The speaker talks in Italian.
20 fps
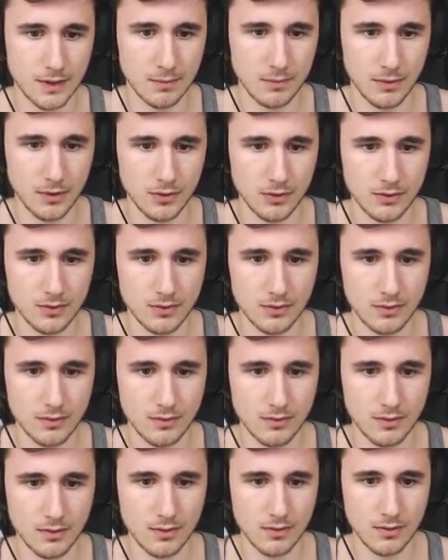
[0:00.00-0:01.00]
posto.
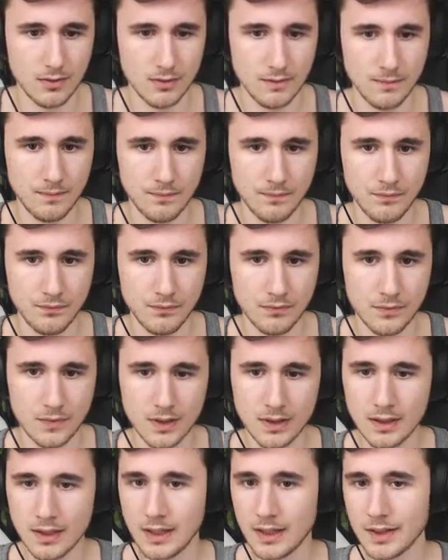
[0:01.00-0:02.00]

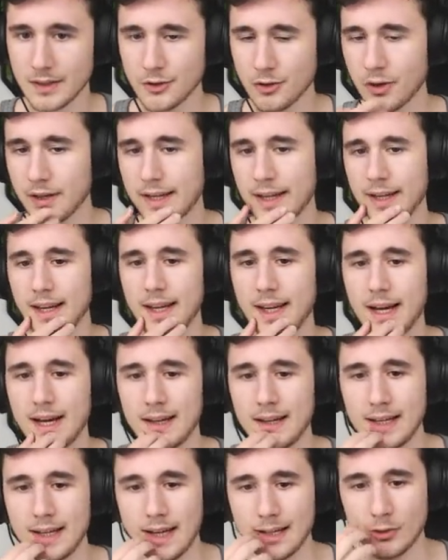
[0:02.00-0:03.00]
So che
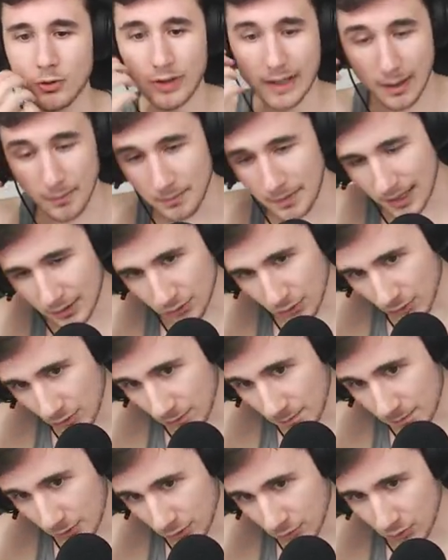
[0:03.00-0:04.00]
eh, hanno cambiato un
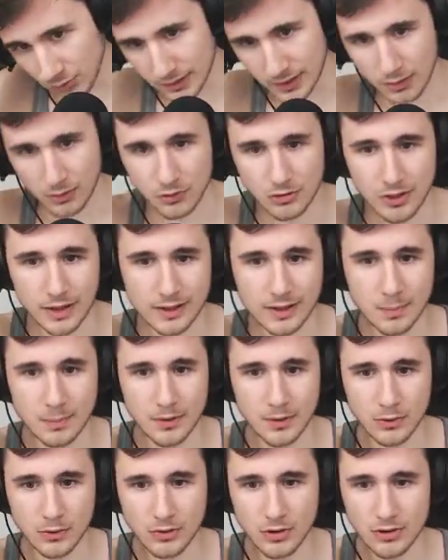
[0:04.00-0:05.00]
po' tutti gli oggetti AP,
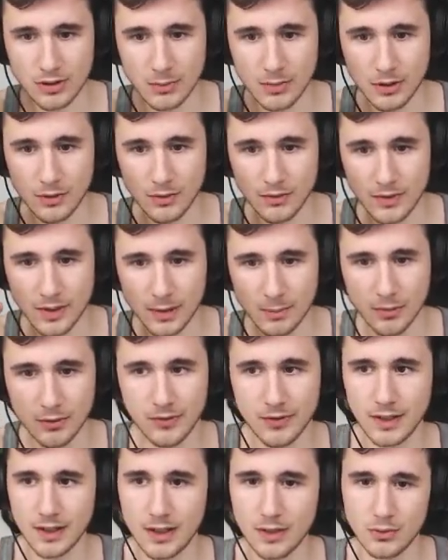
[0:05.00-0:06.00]
non so se mi conviene più
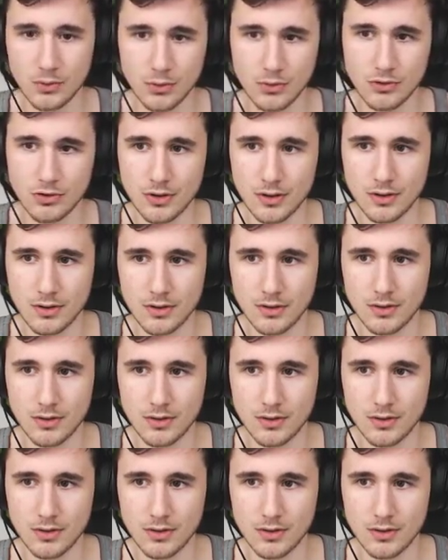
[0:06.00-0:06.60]
fare la doccia.